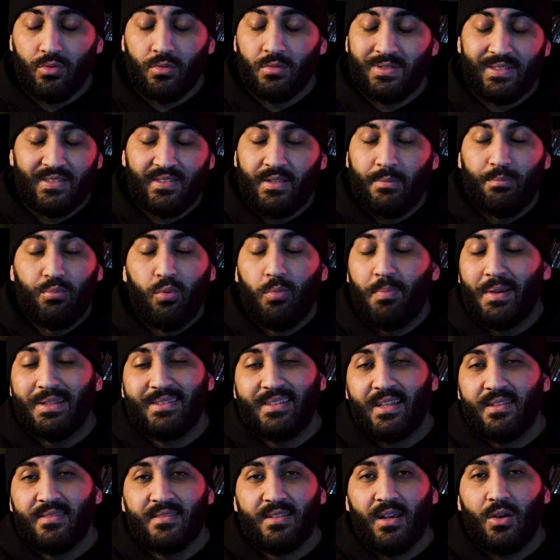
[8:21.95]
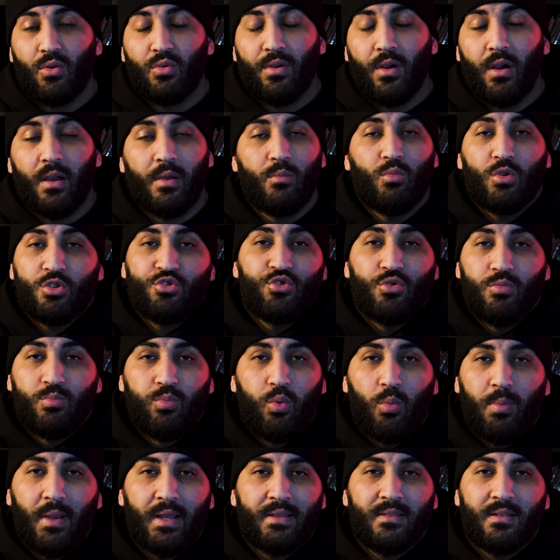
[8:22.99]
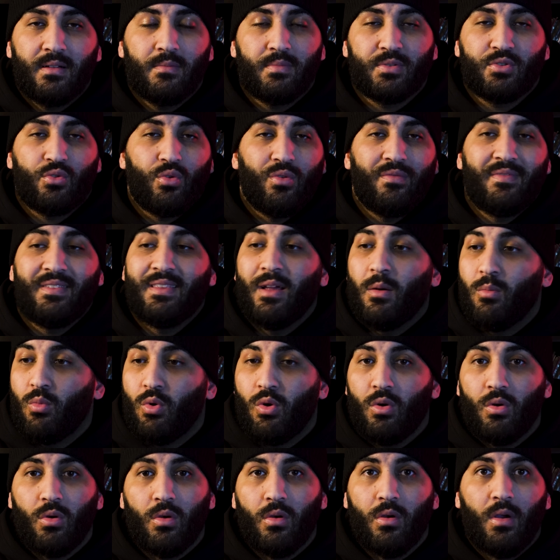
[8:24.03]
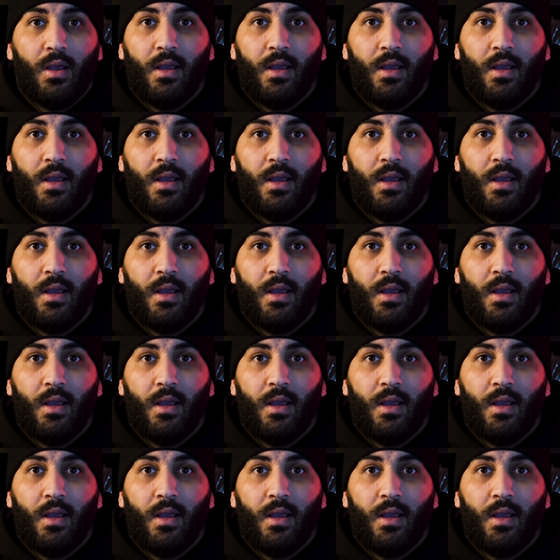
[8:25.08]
C'est Poupette Kenza, le gars. Et moi, je suis une poupette, hein, parce que évidemment,